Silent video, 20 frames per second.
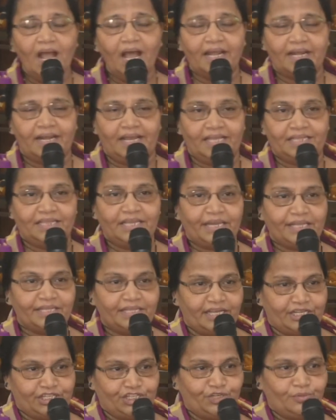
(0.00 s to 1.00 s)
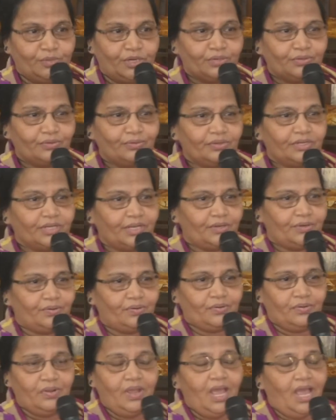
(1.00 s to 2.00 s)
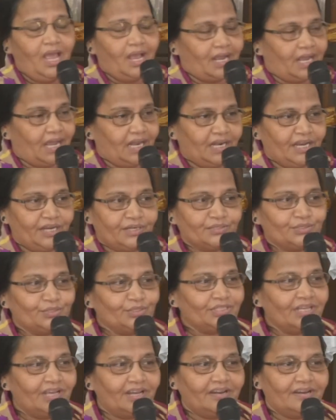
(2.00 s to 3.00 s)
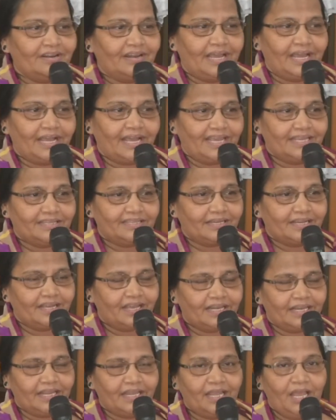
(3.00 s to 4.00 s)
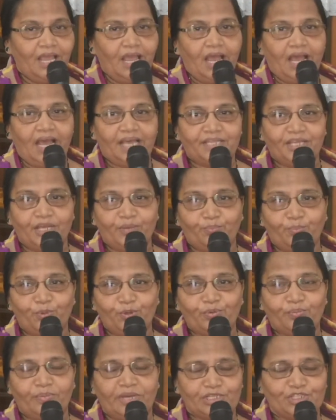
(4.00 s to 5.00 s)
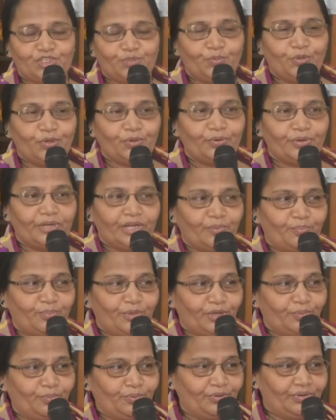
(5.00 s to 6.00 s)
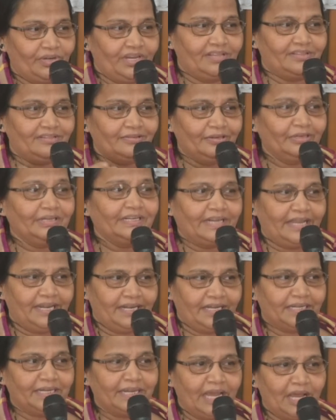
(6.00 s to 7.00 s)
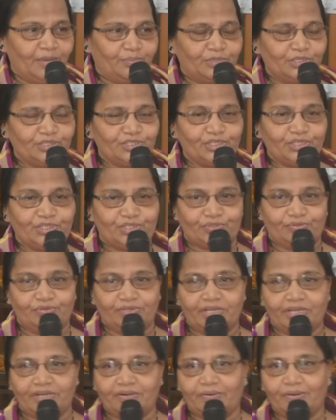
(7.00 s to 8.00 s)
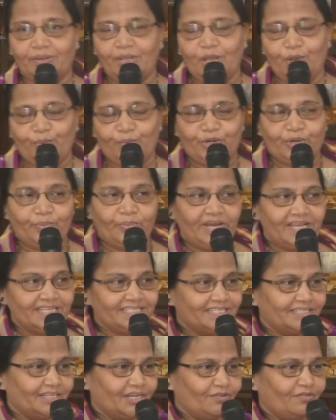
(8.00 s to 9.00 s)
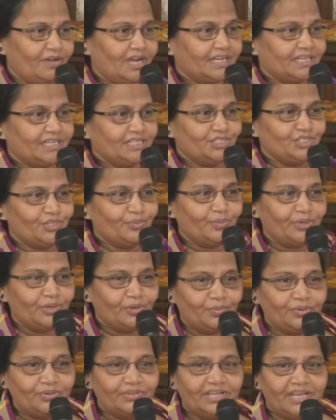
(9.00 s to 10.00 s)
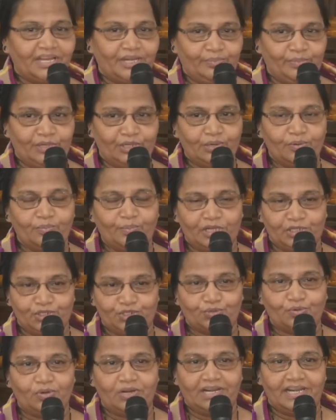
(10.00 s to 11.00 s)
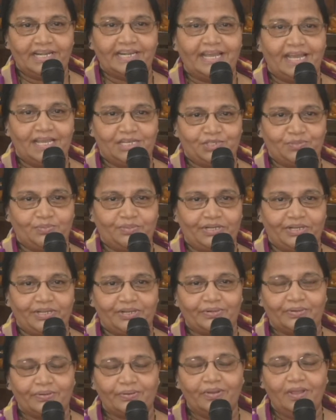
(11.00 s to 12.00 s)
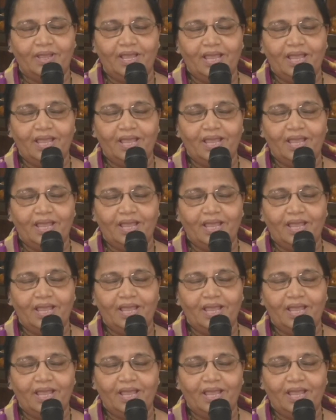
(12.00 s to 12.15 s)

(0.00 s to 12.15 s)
ఆ రాత్రి దర్శనం అనుకుంటాను కళ అనుకుంటానో నాకైతే కానీ అది ఎప్పుడు మర్చిపోకుండా అప్పుడప్పుడు నేను నన్ను జ్ఞాపకం చేసుకుంటాను మన పాస్టర్ గారు వాక్యం చెప్పినప్పుడు దాన్ని మీలో పంచుకోవాలని ఆశపడాను